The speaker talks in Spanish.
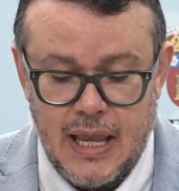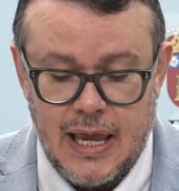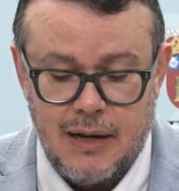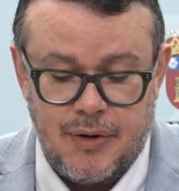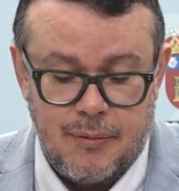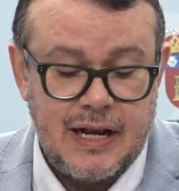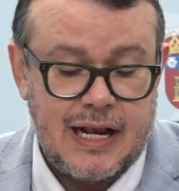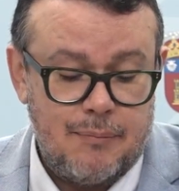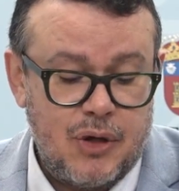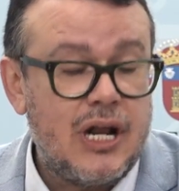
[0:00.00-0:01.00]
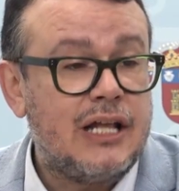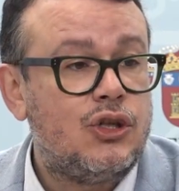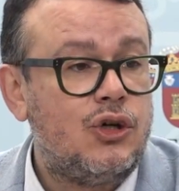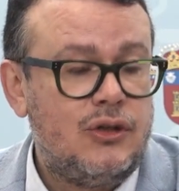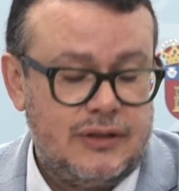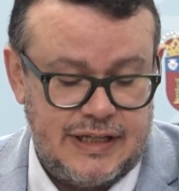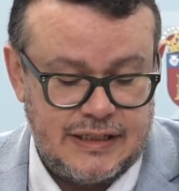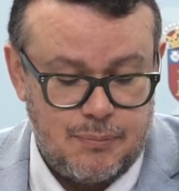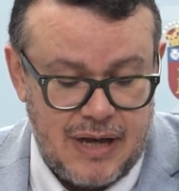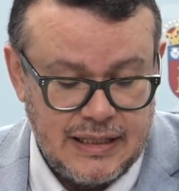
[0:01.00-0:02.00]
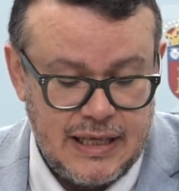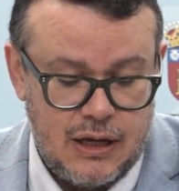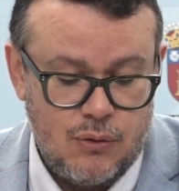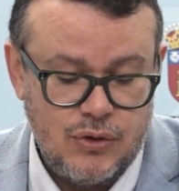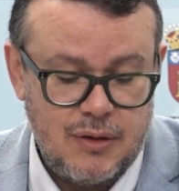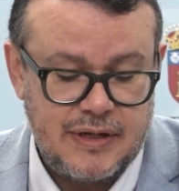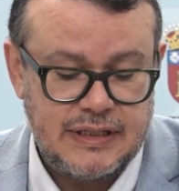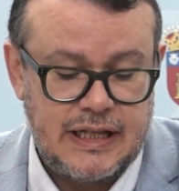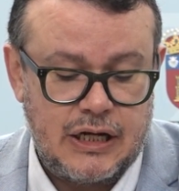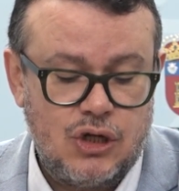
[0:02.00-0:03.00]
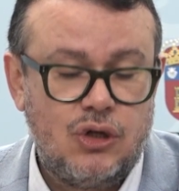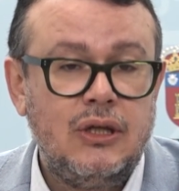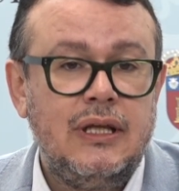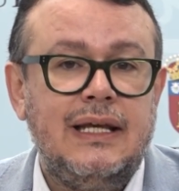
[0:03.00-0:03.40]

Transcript: el primer campeonato de España universitario